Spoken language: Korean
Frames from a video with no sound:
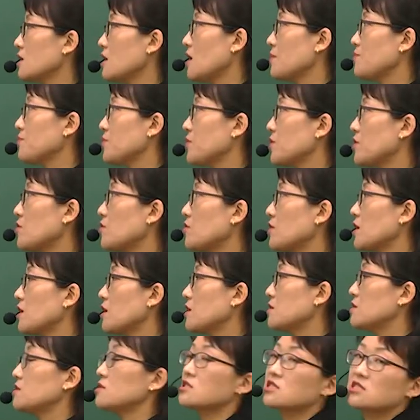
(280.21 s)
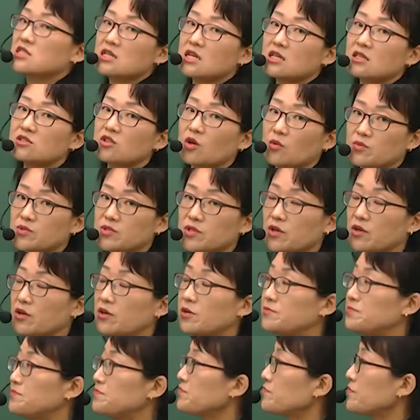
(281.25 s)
합격에는 지장은 없어요.